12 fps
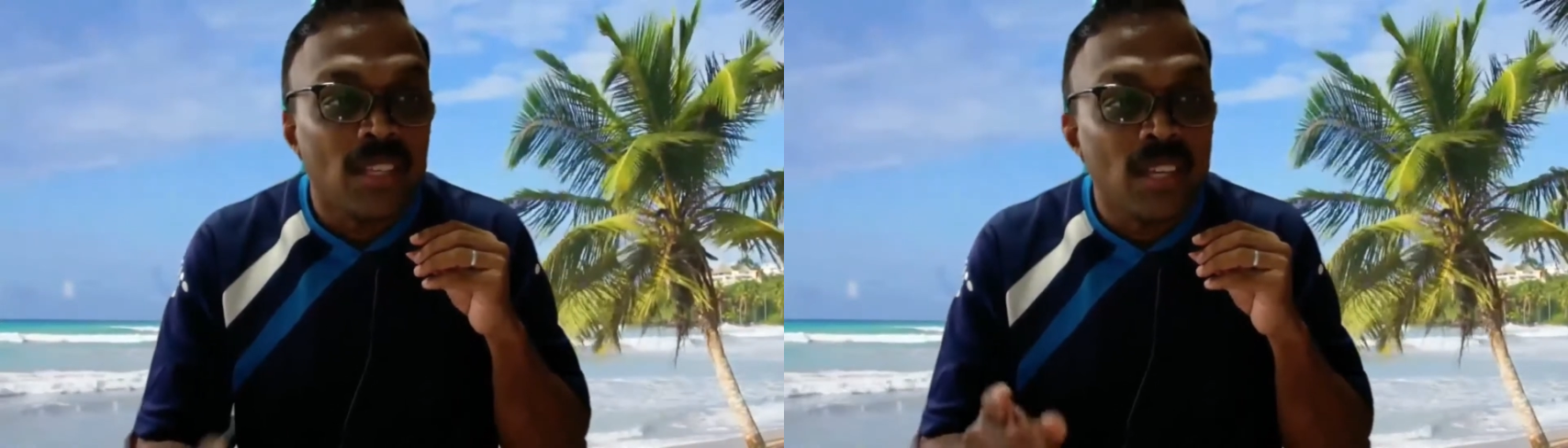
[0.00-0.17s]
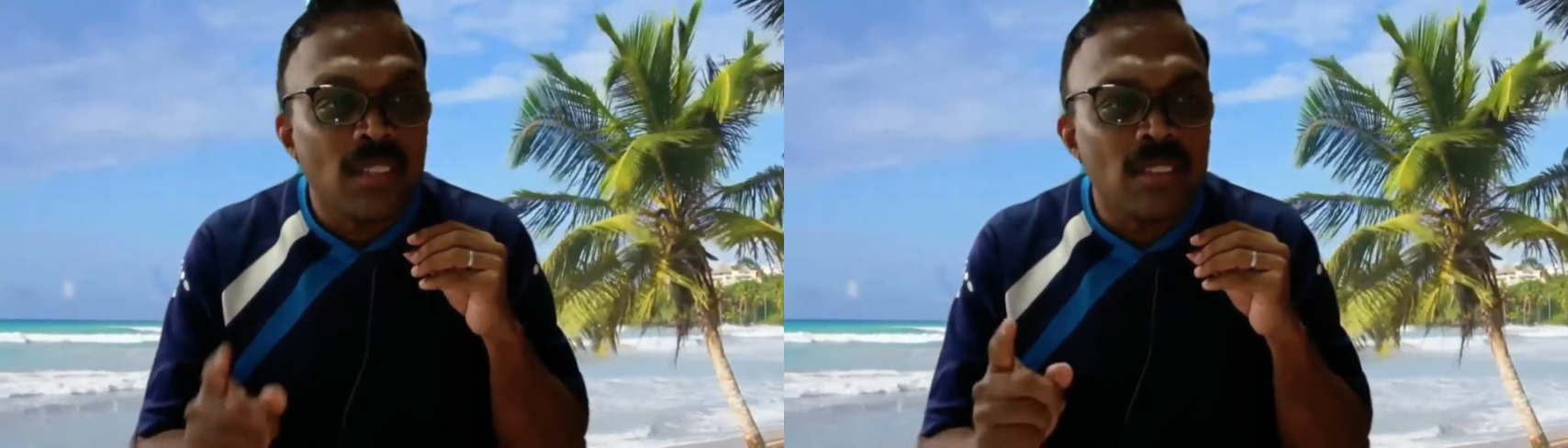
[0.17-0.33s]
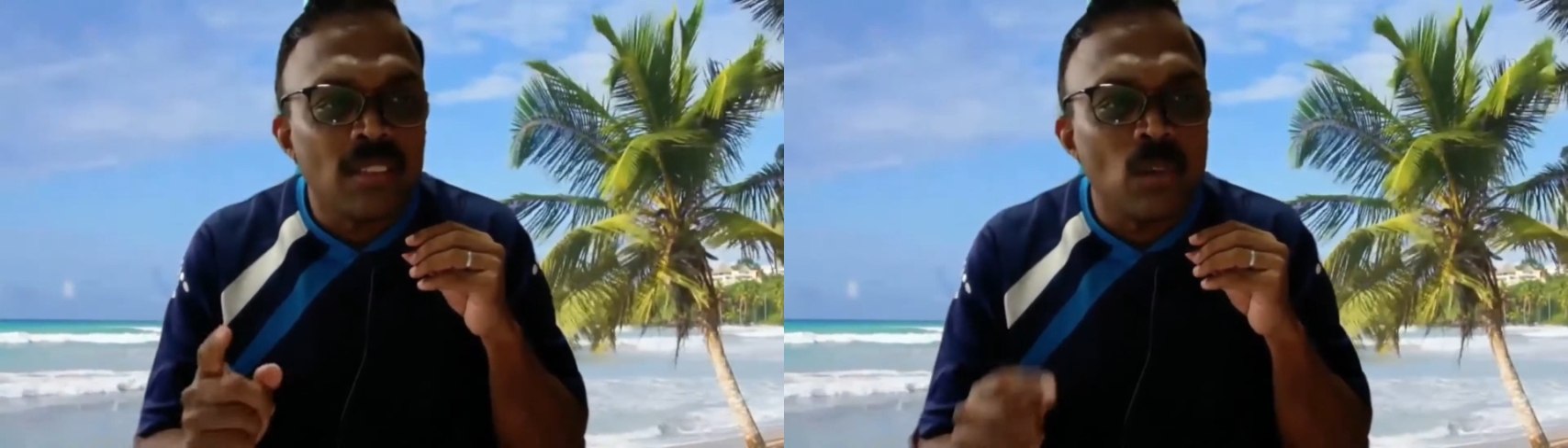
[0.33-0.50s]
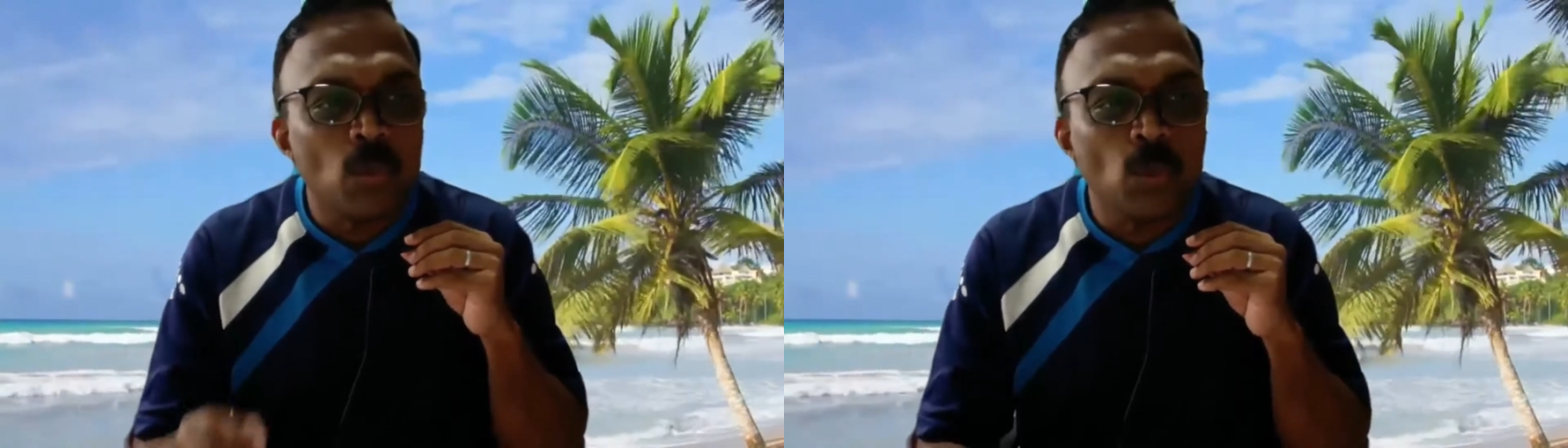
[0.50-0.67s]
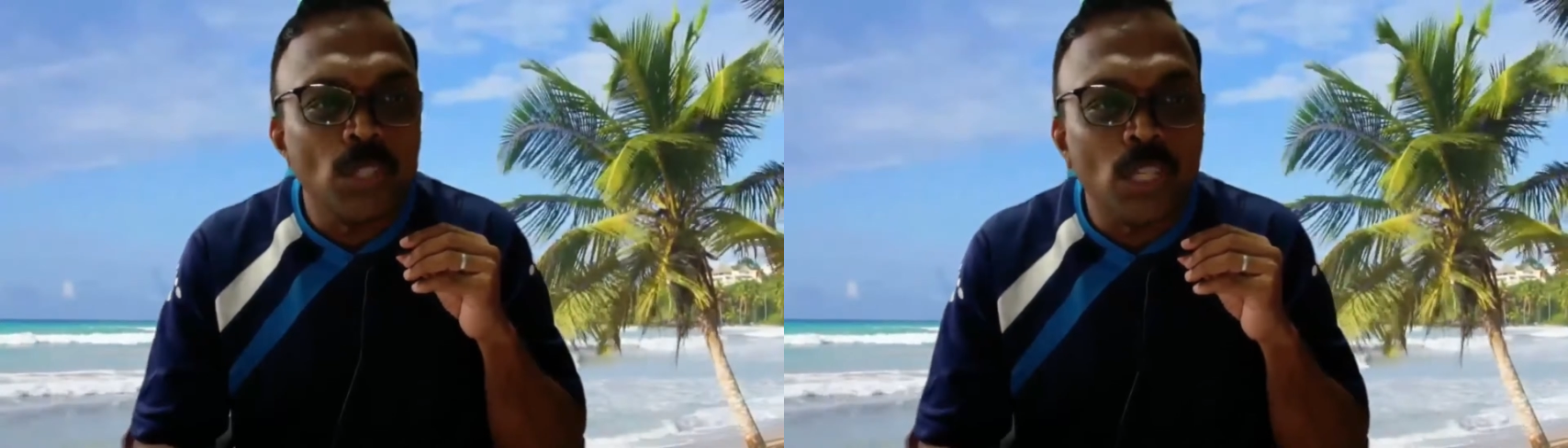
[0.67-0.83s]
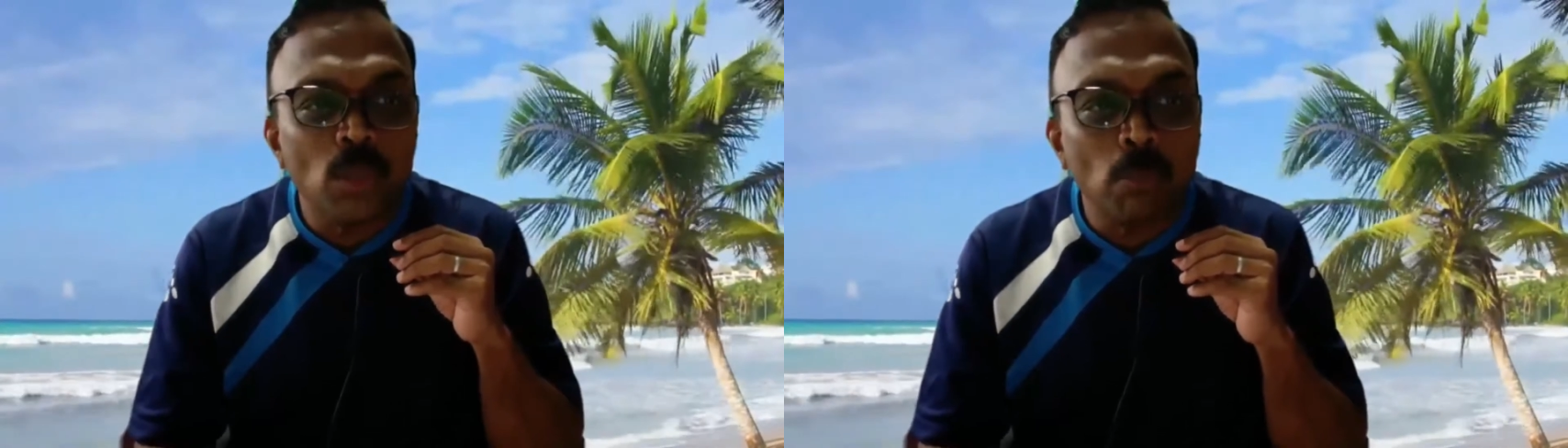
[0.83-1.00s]
எந்த
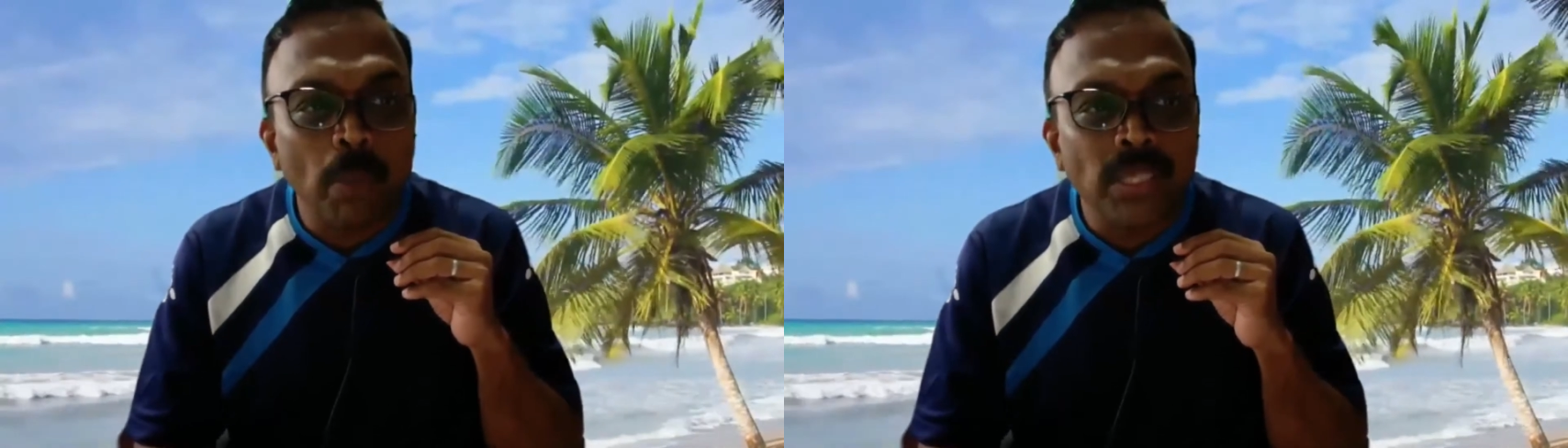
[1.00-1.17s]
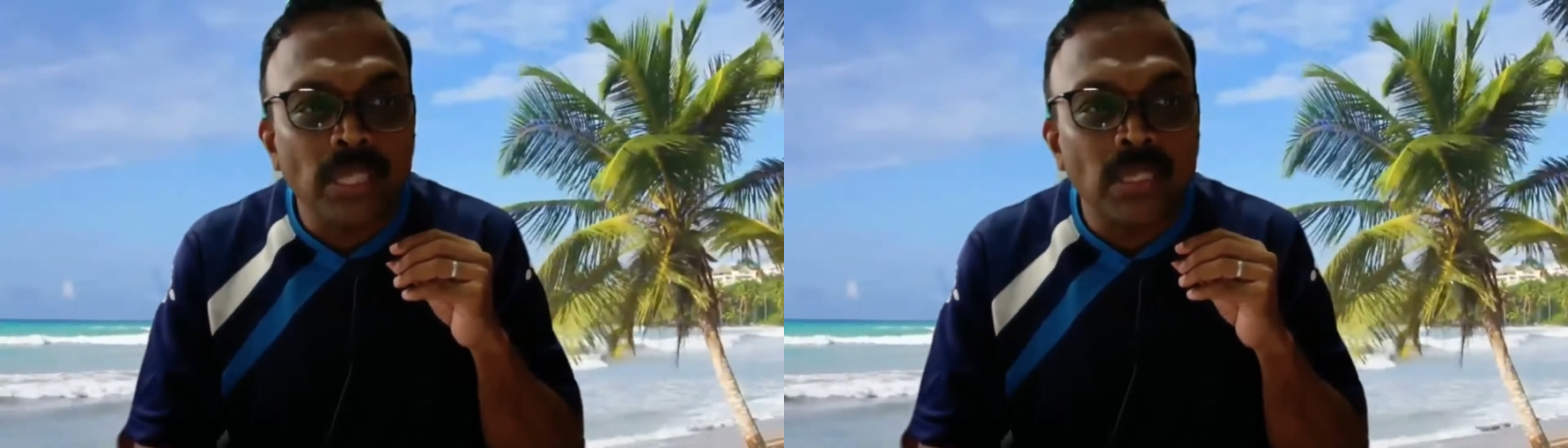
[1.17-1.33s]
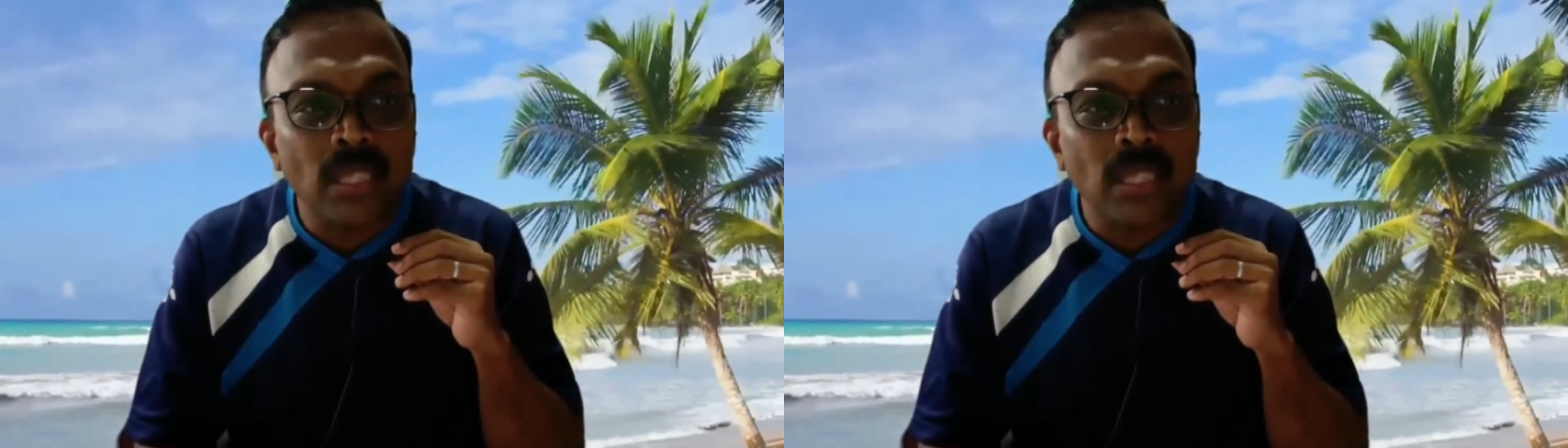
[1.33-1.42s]
உதடும் பேசத்